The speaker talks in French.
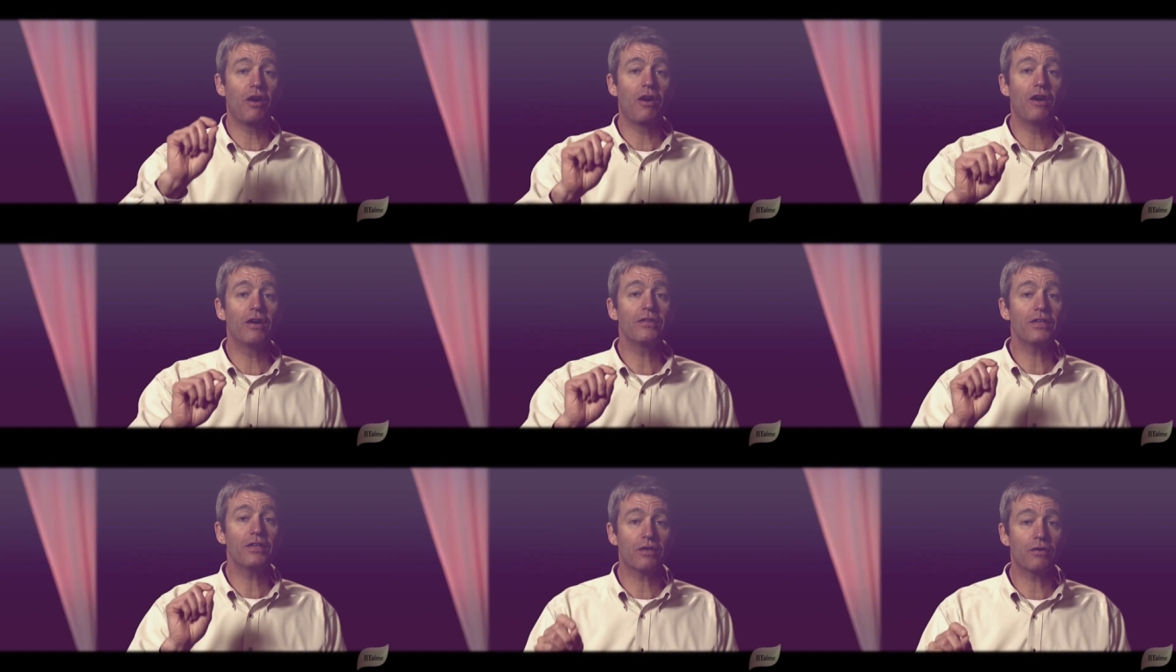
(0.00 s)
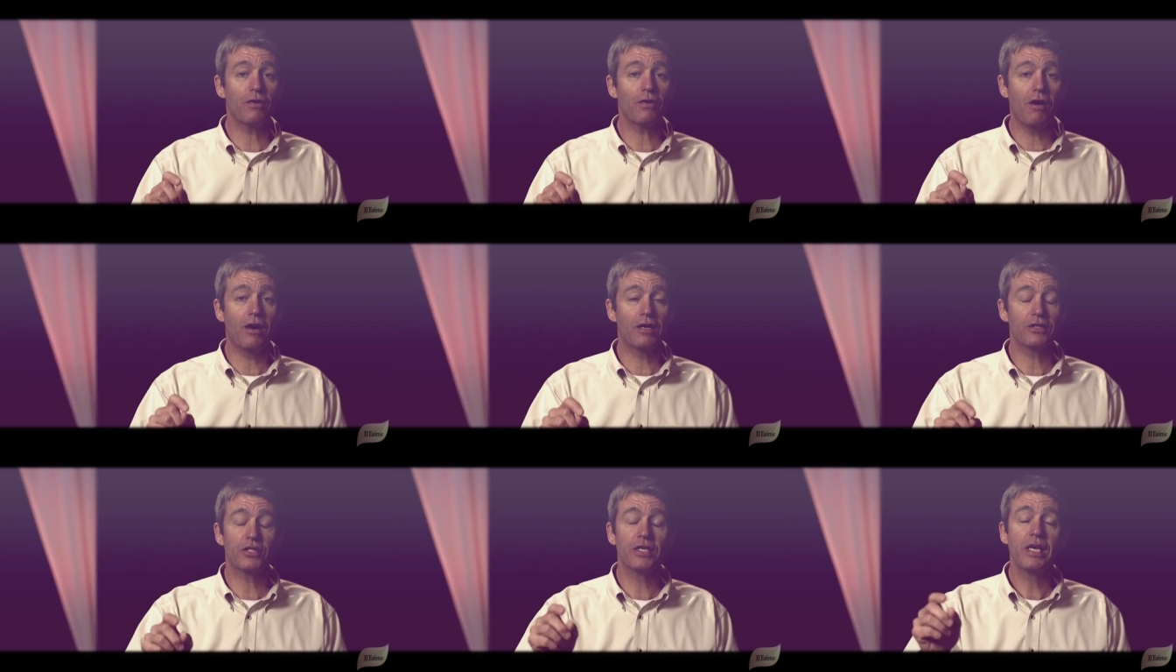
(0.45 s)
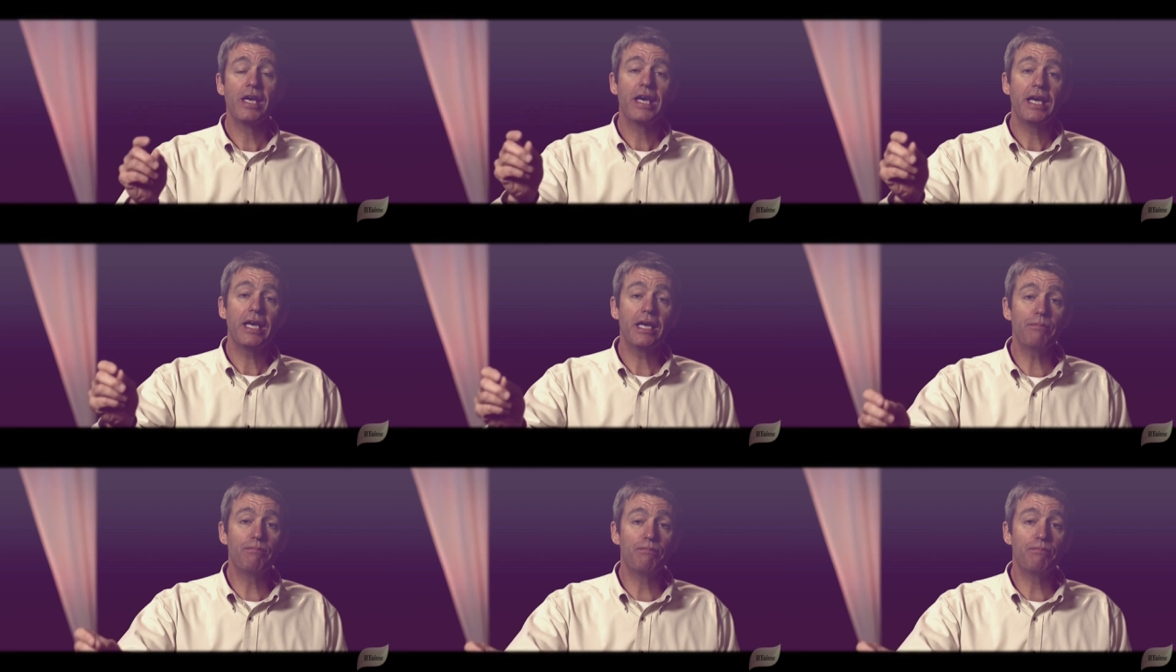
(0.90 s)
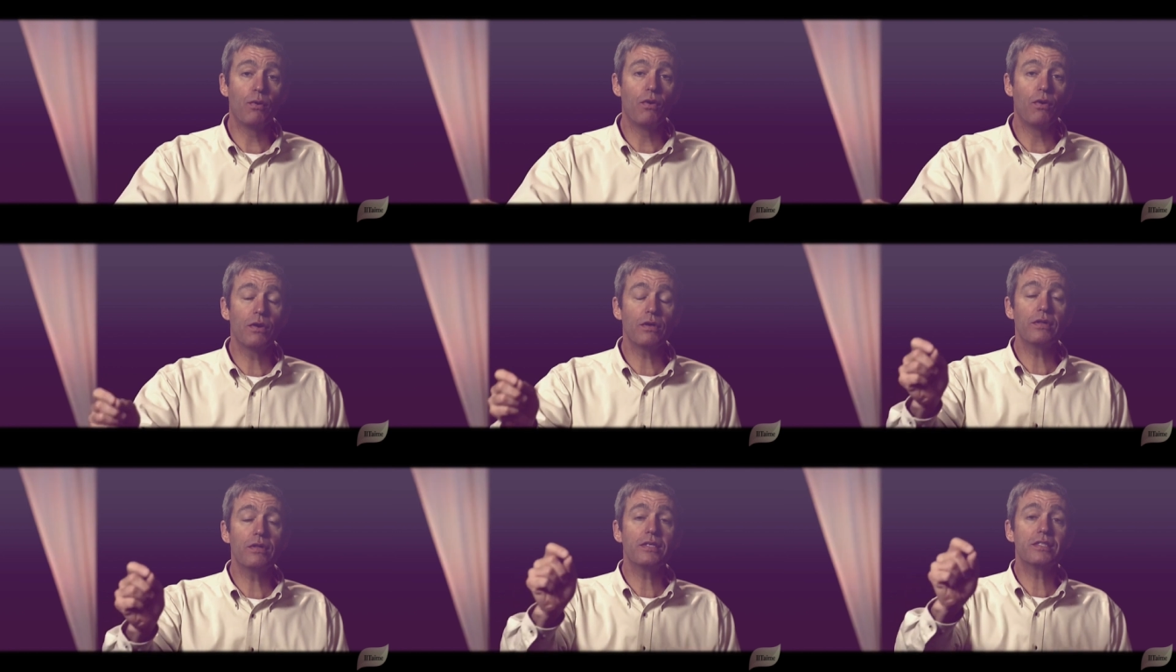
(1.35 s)
il est allé à la croix, et
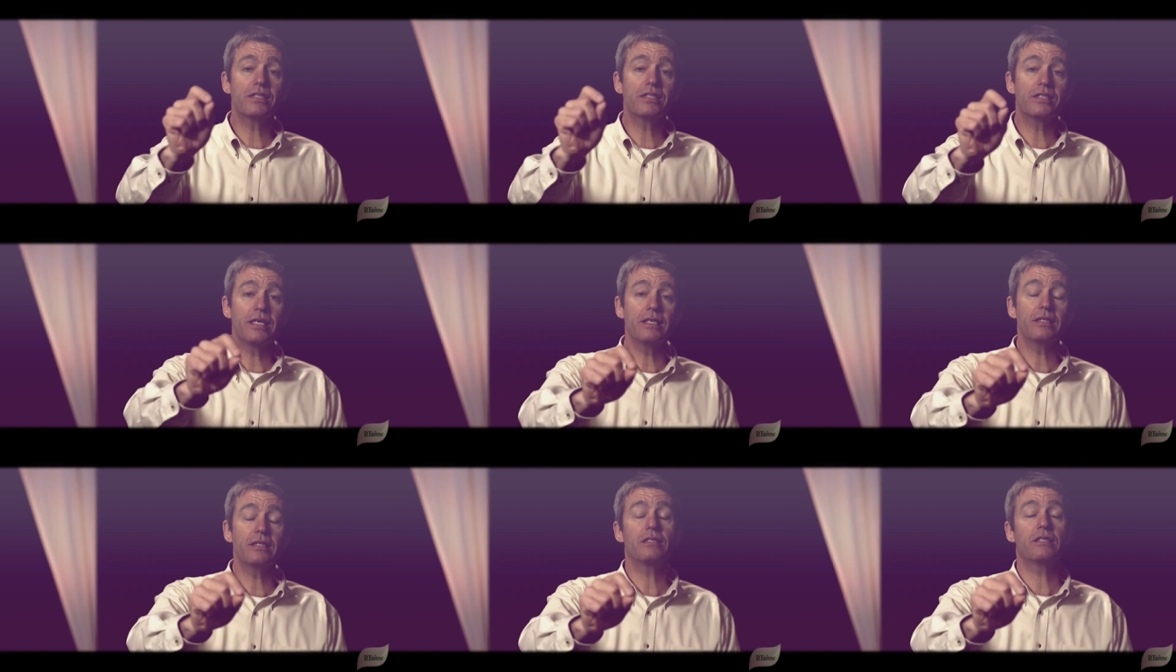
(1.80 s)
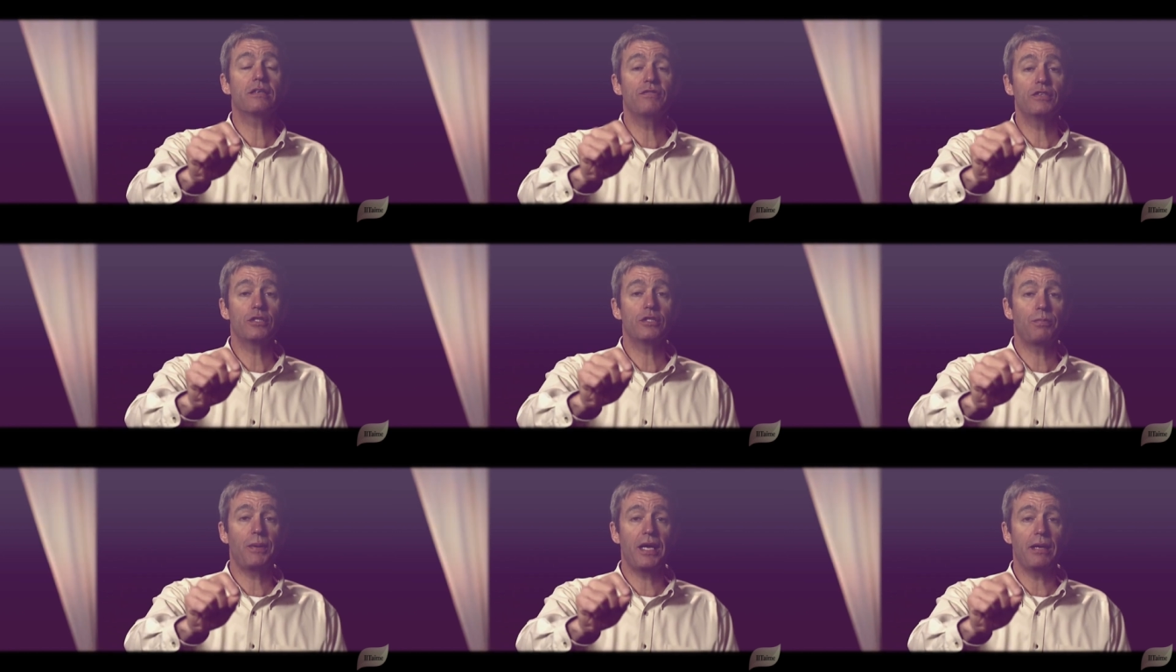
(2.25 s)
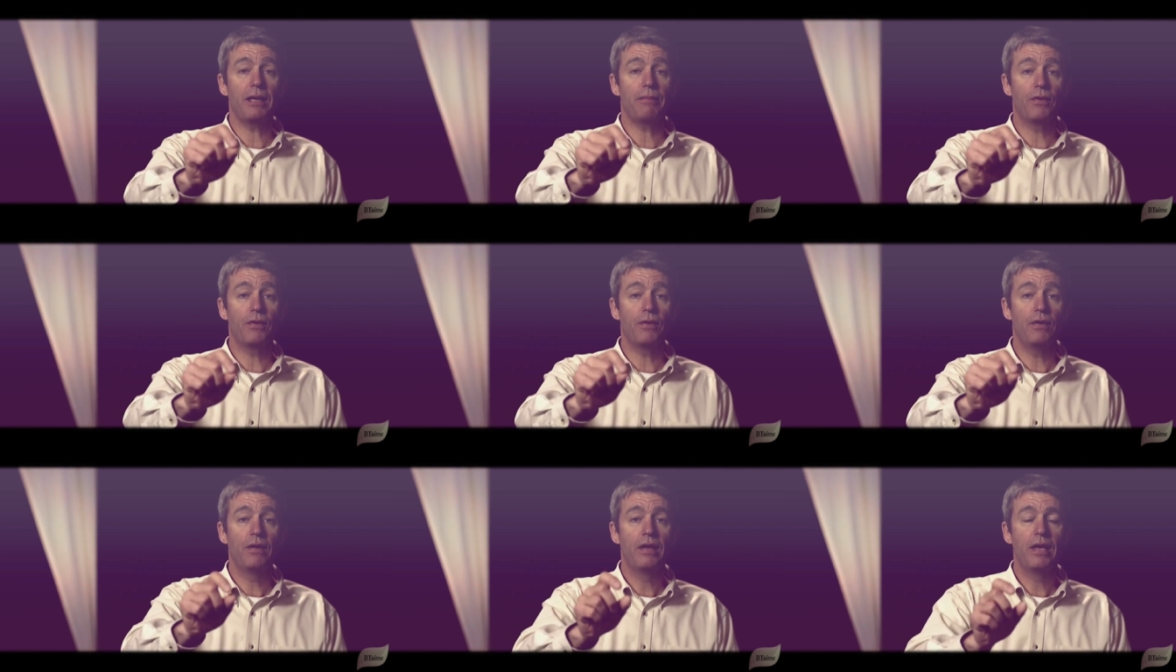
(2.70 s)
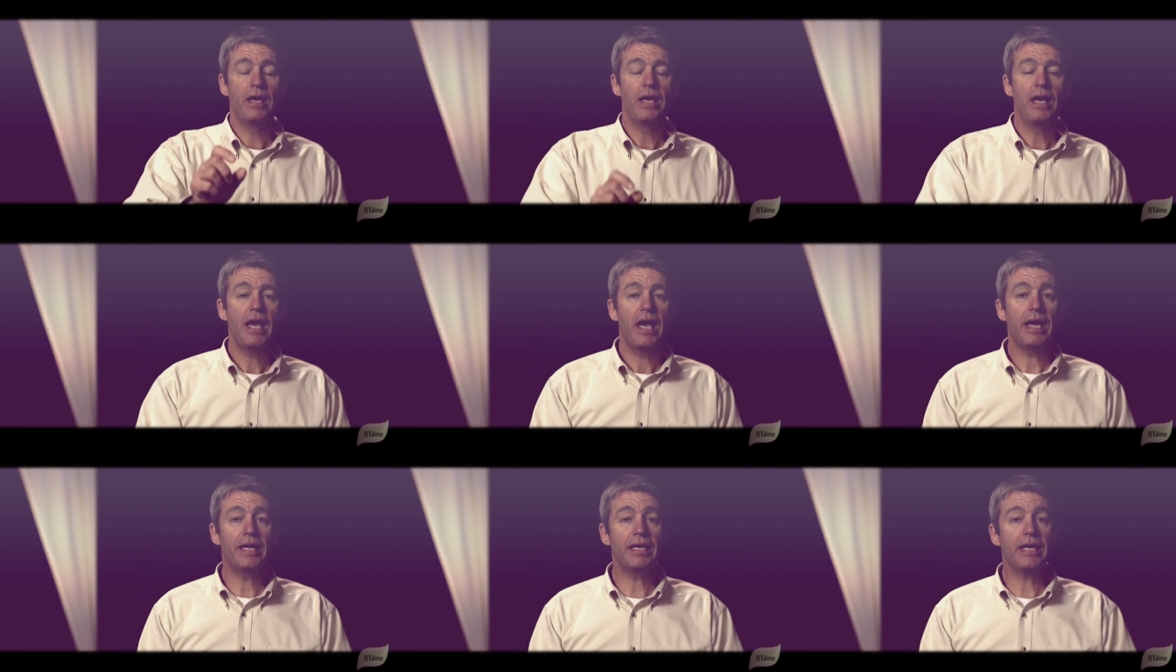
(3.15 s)
sur la croix il a porté les péchés de
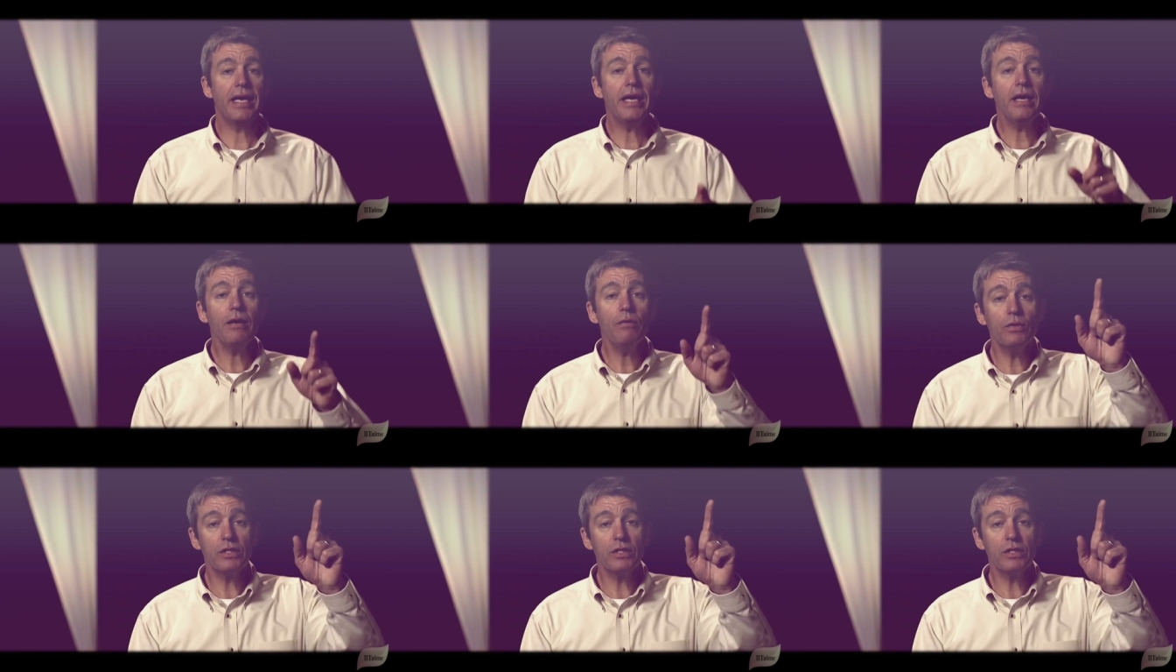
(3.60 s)
son peuple,